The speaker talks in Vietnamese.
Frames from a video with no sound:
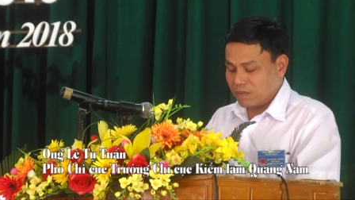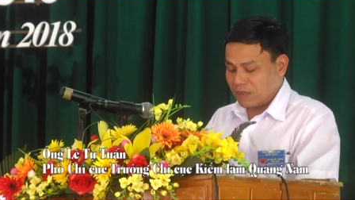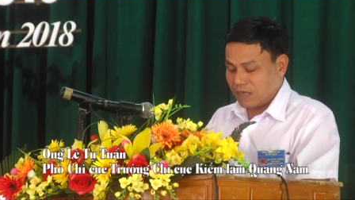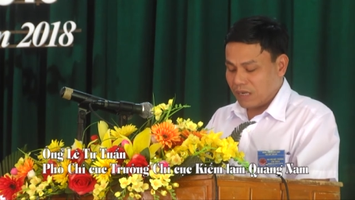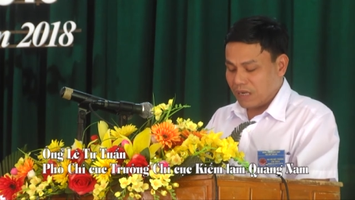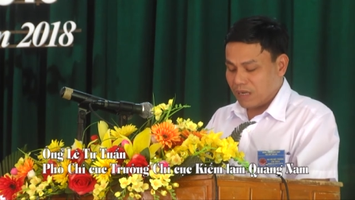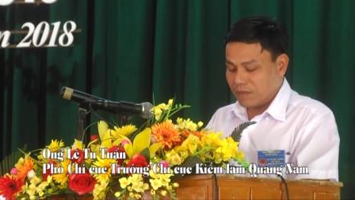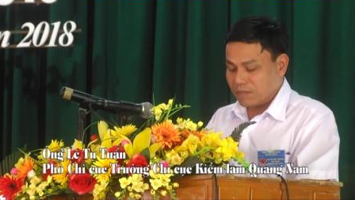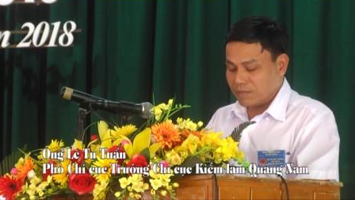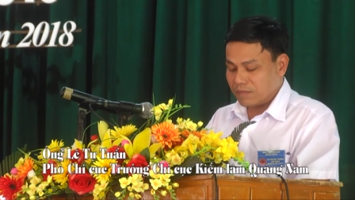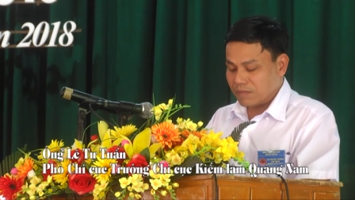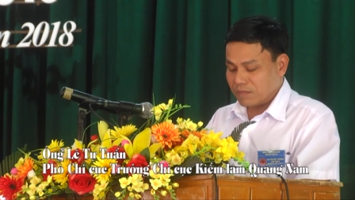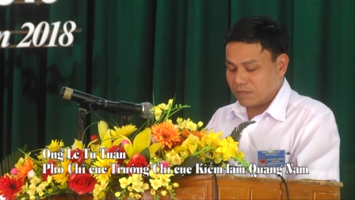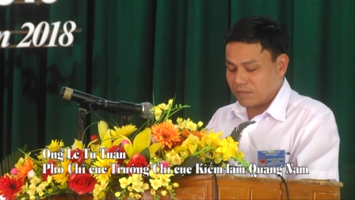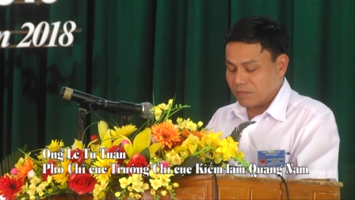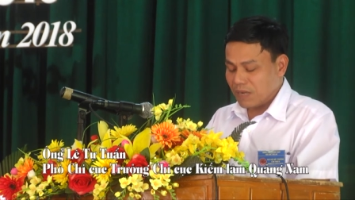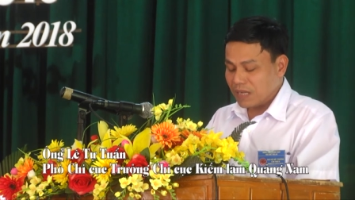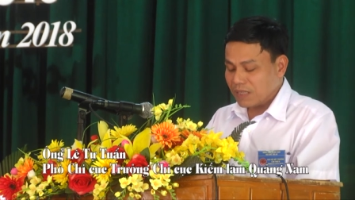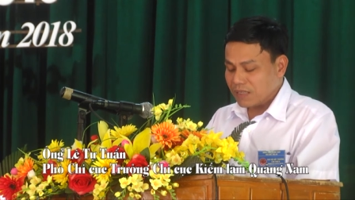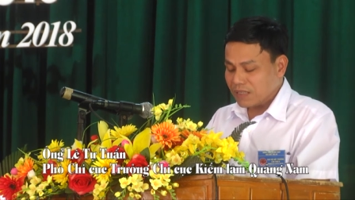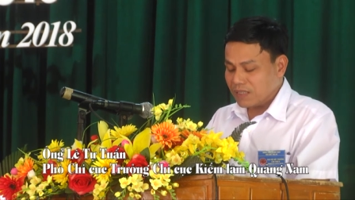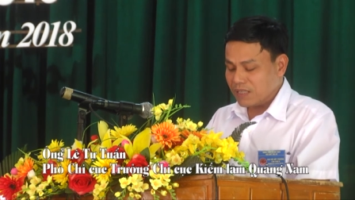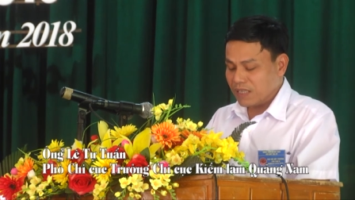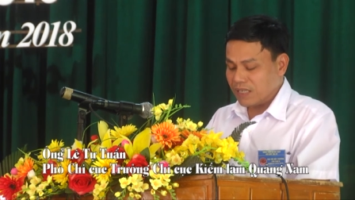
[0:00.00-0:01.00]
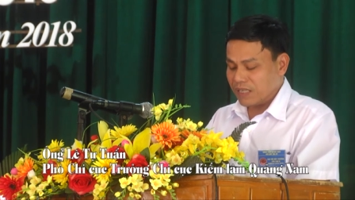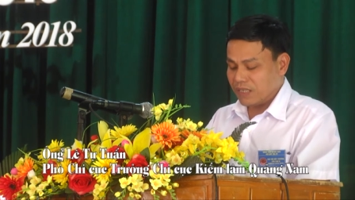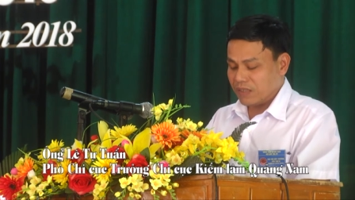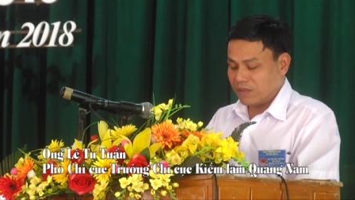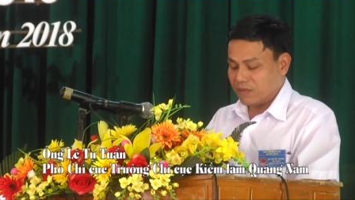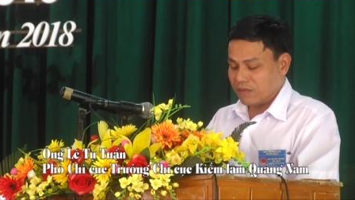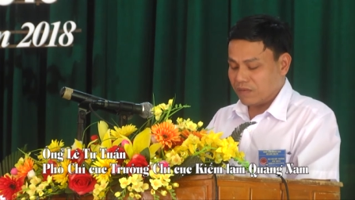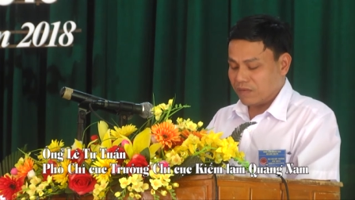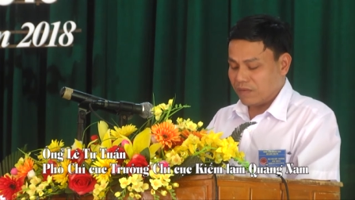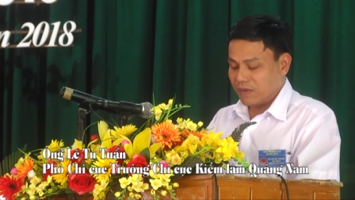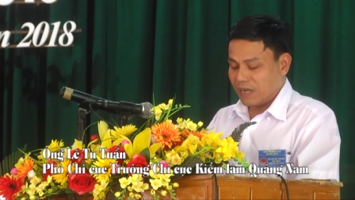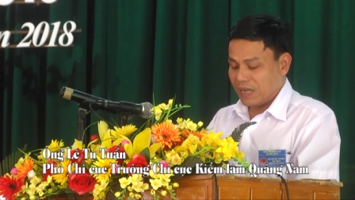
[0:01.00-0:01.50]
làm mất thương hiệu
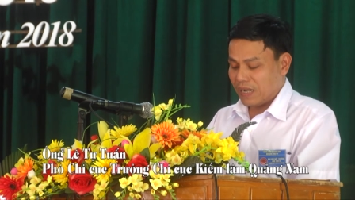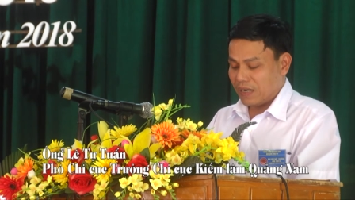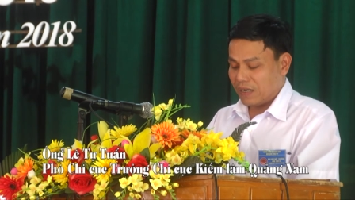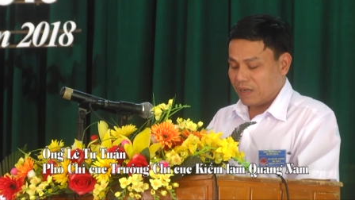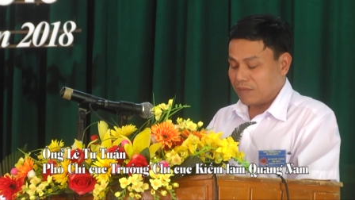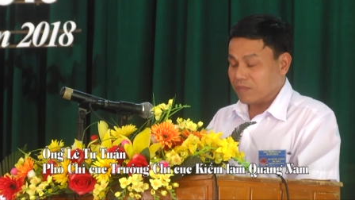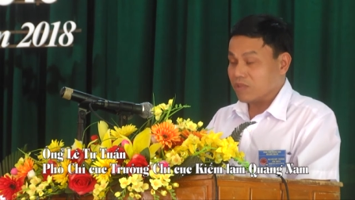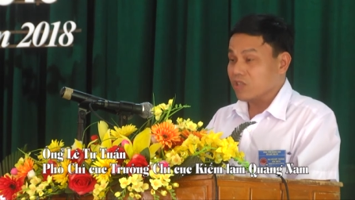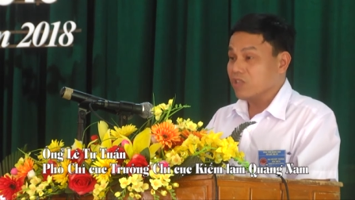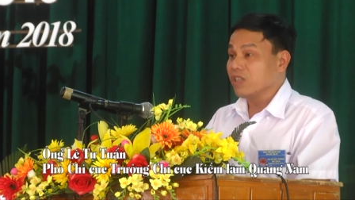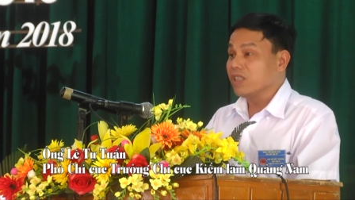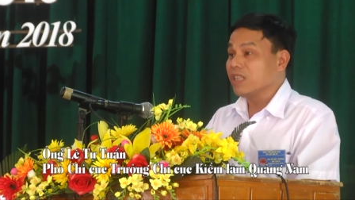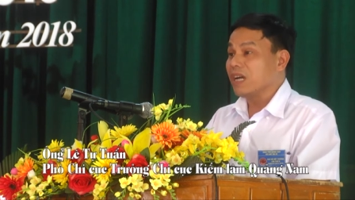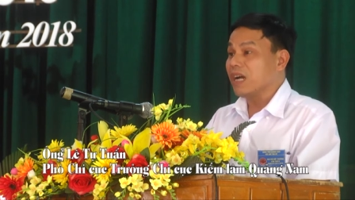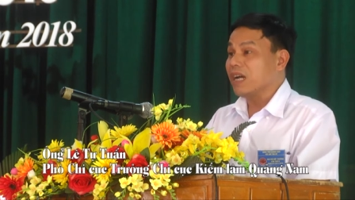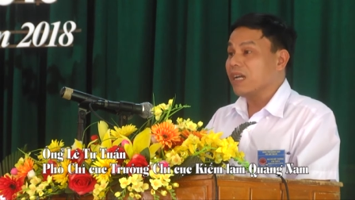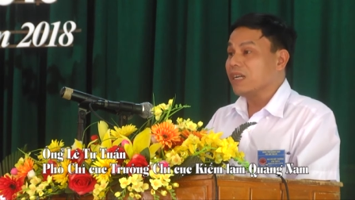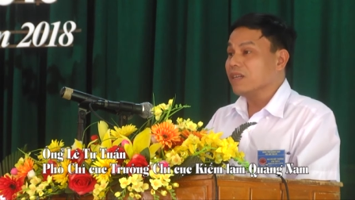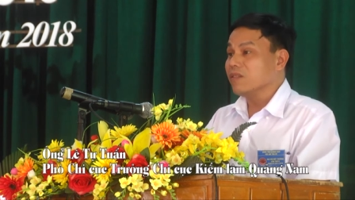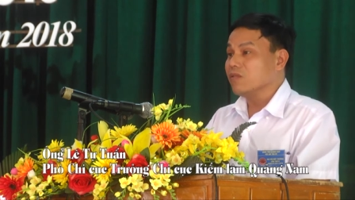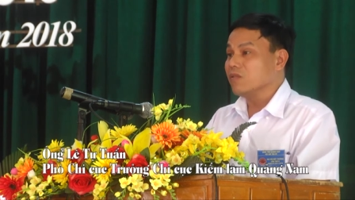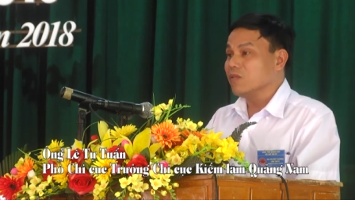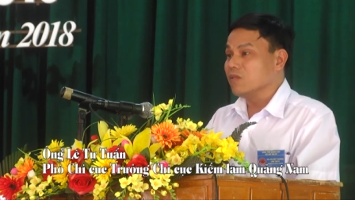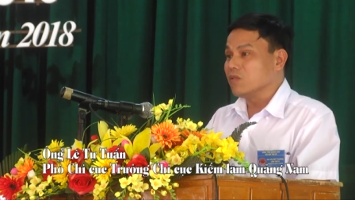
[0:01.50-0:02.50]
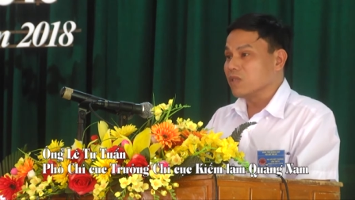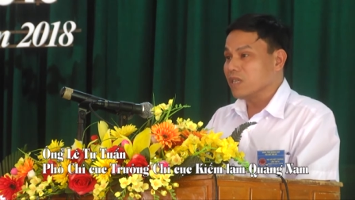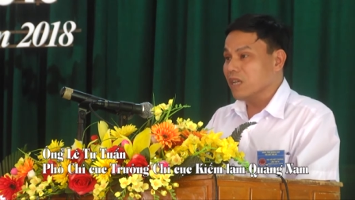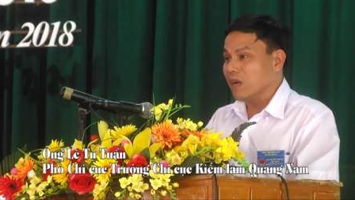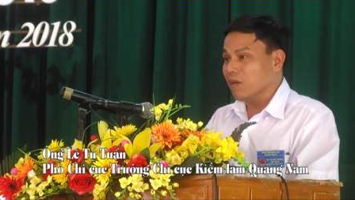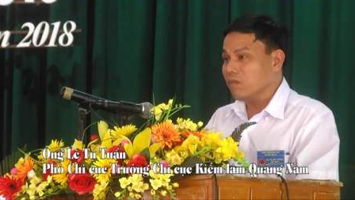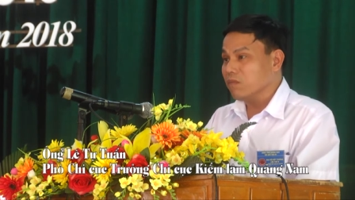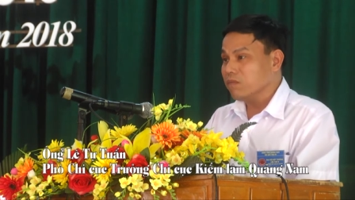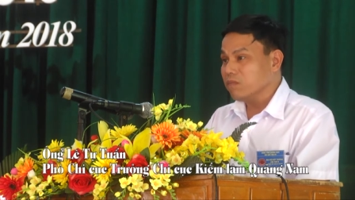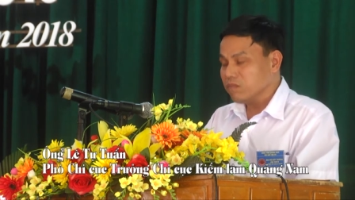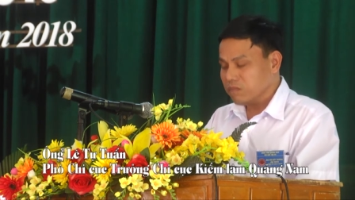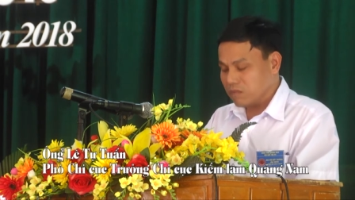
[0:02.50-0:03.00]
và làm suy thế của nguồn
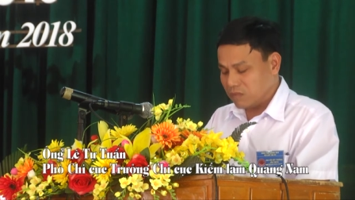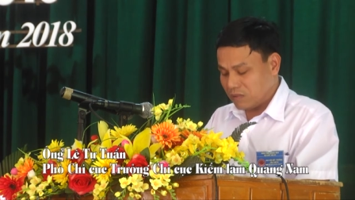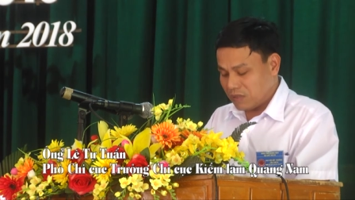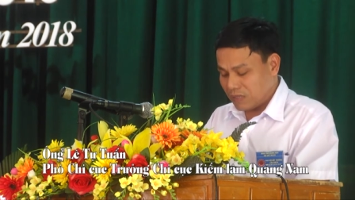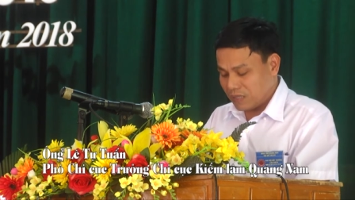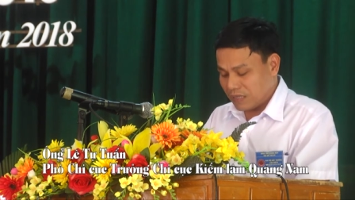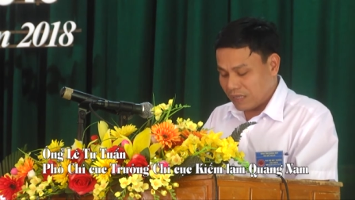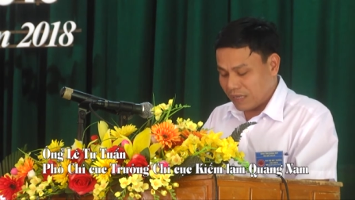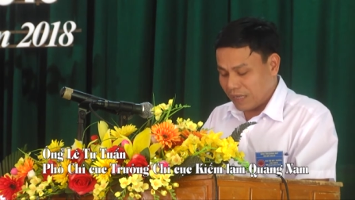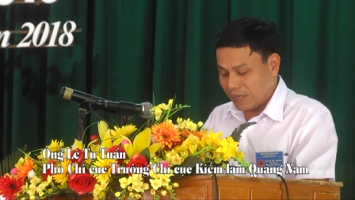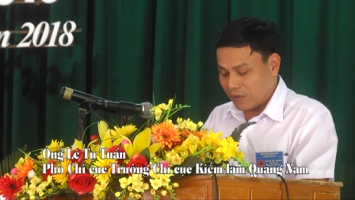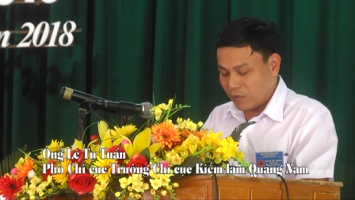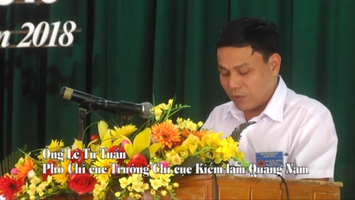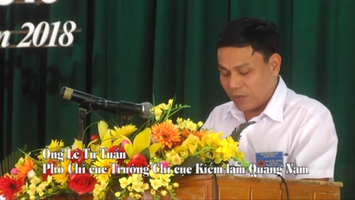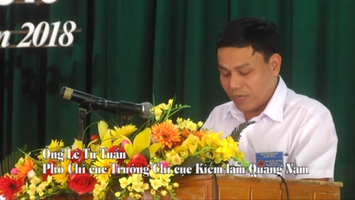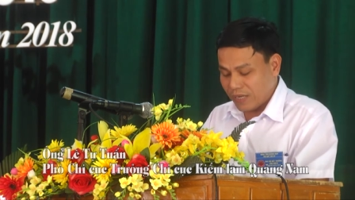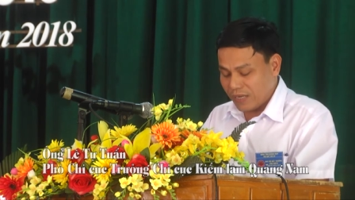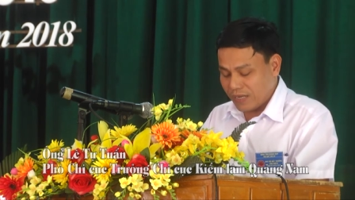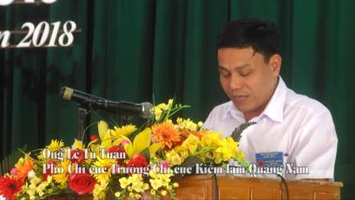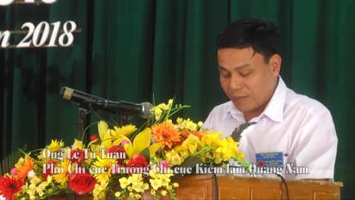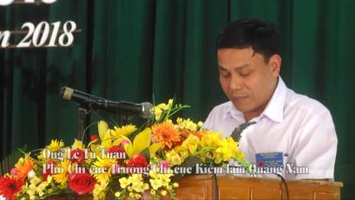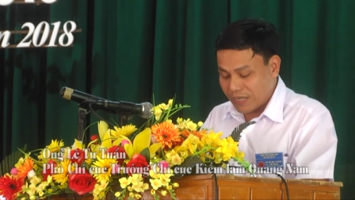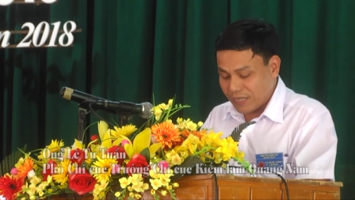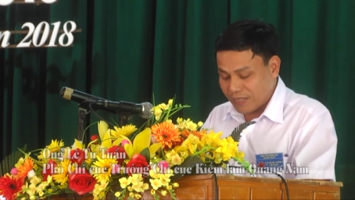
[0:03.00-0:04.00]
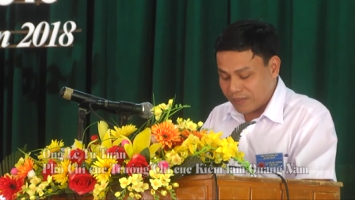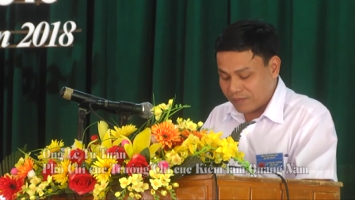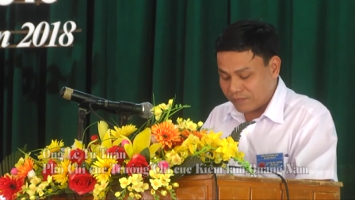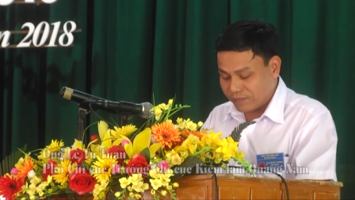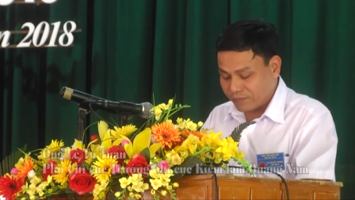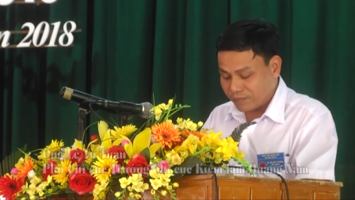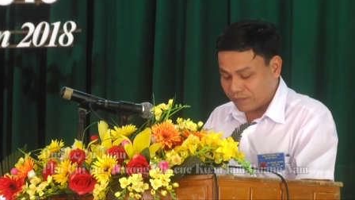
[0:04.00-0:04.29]
giống cây quế trà my.